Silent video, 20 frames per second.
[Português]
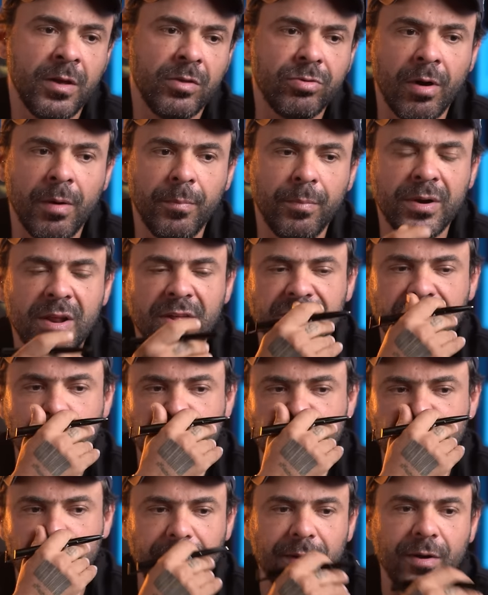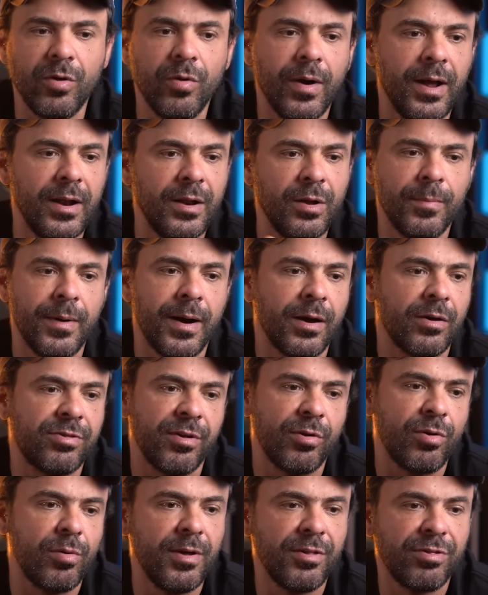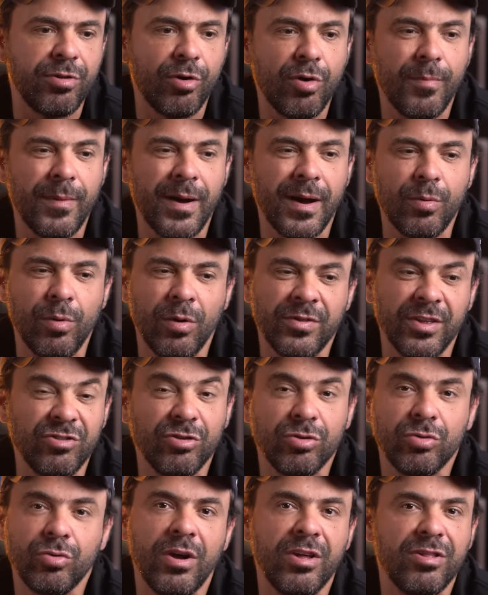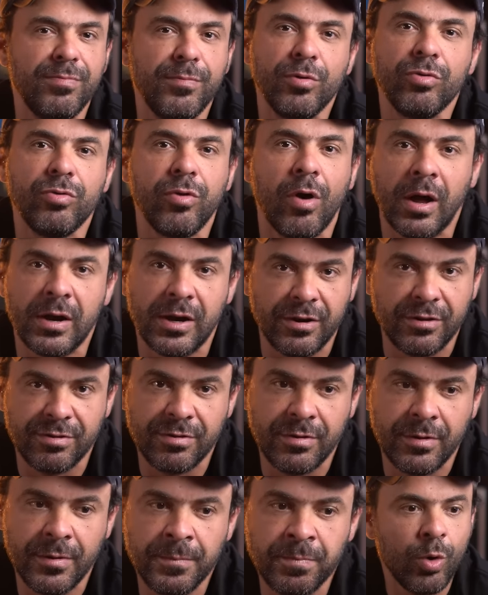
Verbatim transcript: Então, por exemplo, você pegou ali uma, você começou com uma conta de 2 mil dólares.